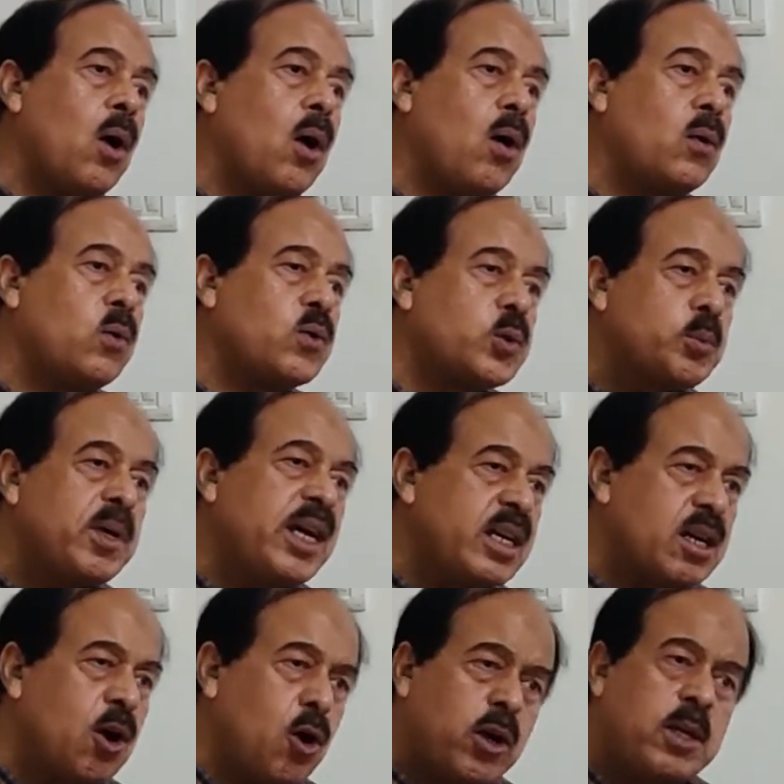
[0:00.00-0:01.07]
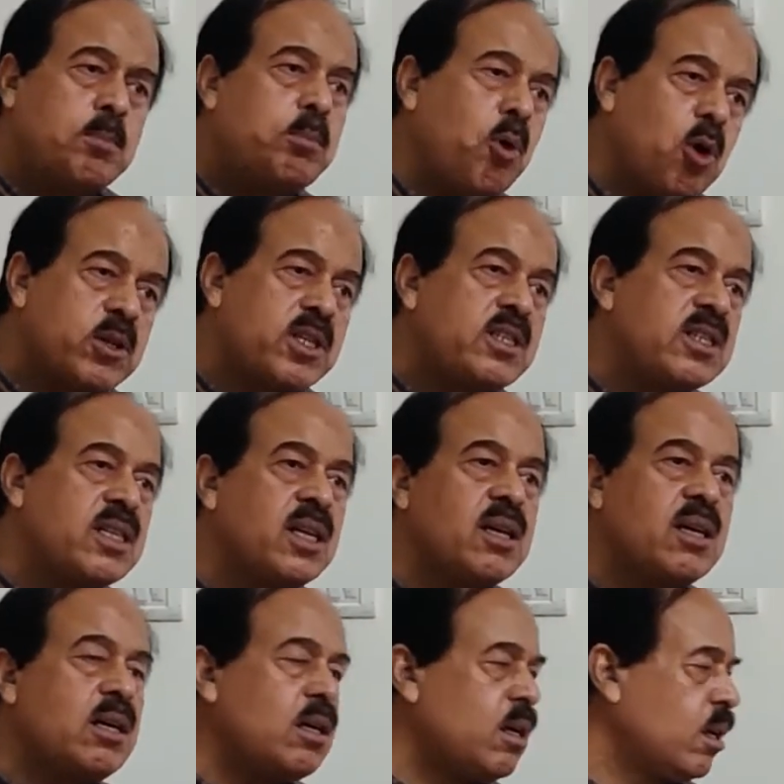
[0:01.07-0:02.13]
और उसमें एक और इम्पोर्टेंट
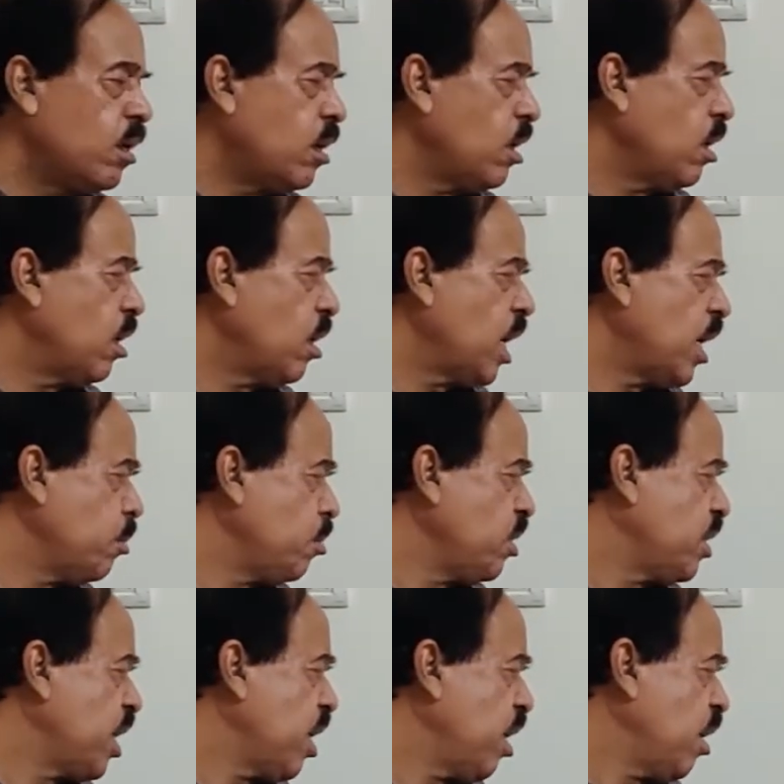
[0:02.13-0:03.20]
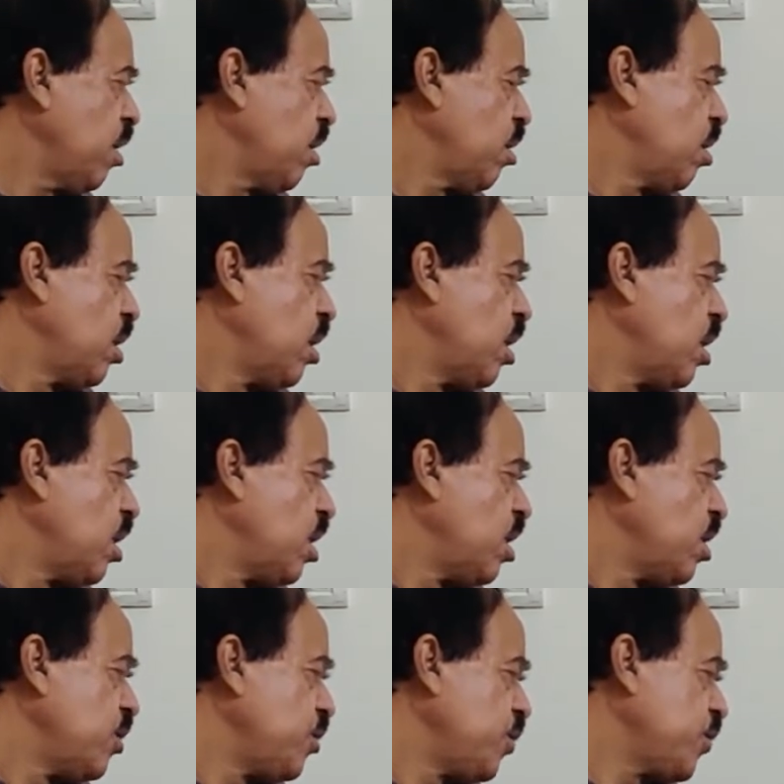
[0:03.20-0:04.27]
आदमी था
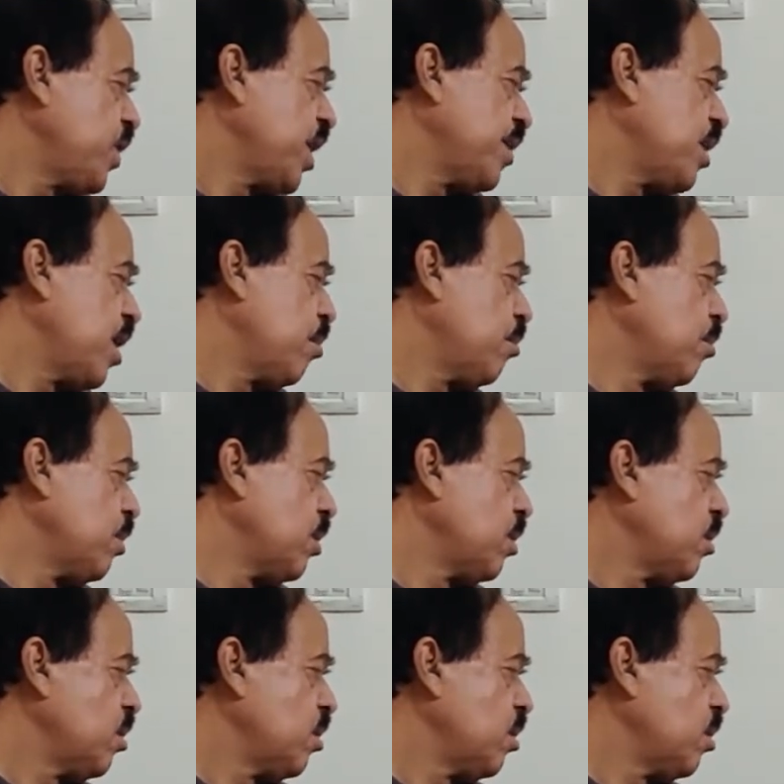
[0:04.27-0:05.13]
जिसका नाम